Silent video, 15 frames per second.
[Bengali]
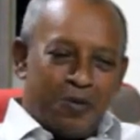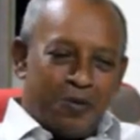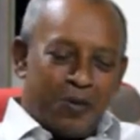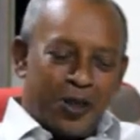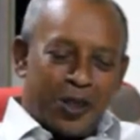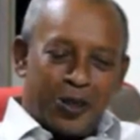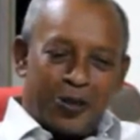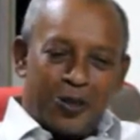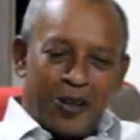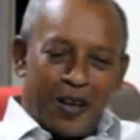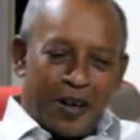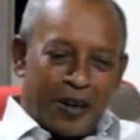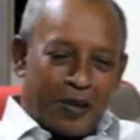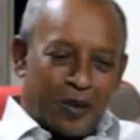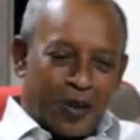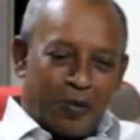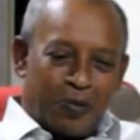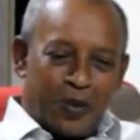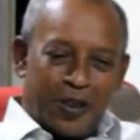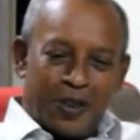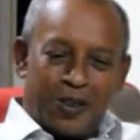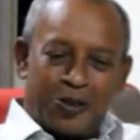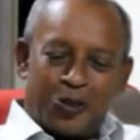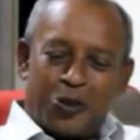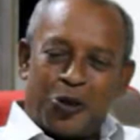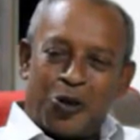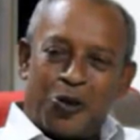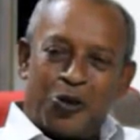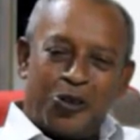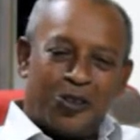বিশেষ করে সবচেয়ে
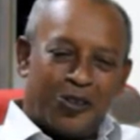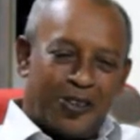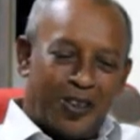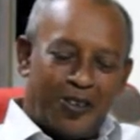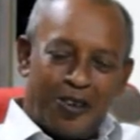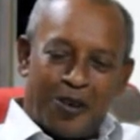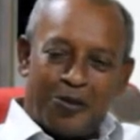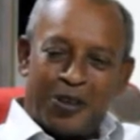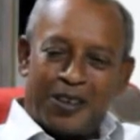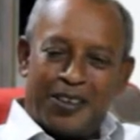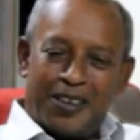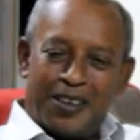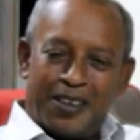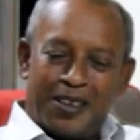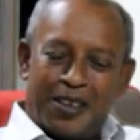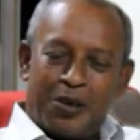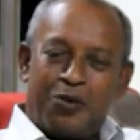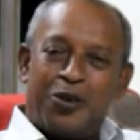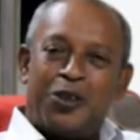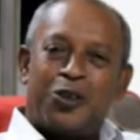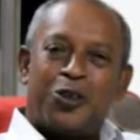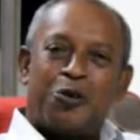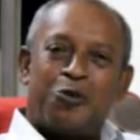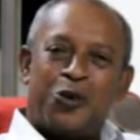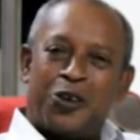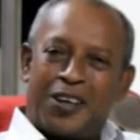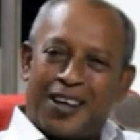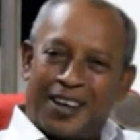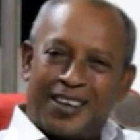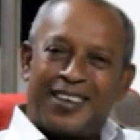স্মরণীয় ছিল আমাদের টিফিন
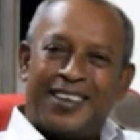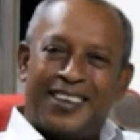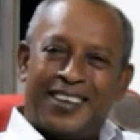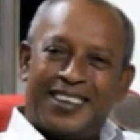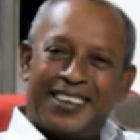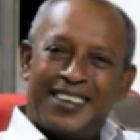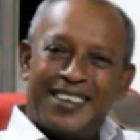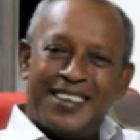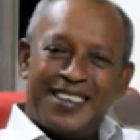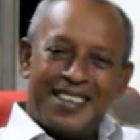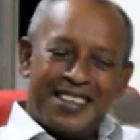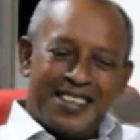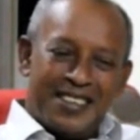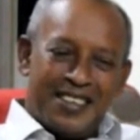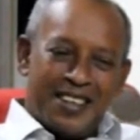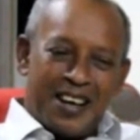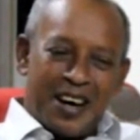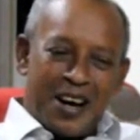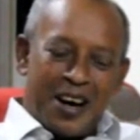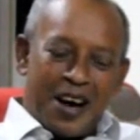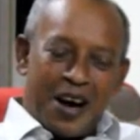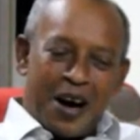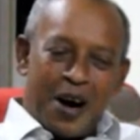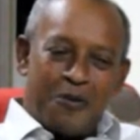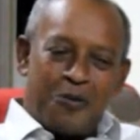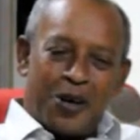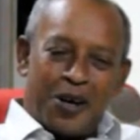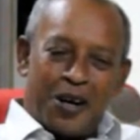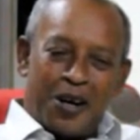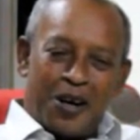সময়টা আর কি
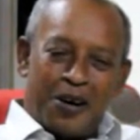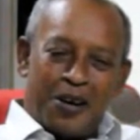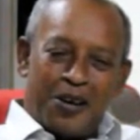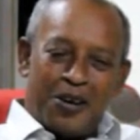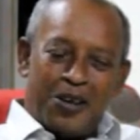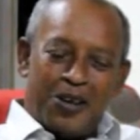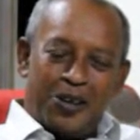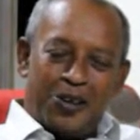আমরা এই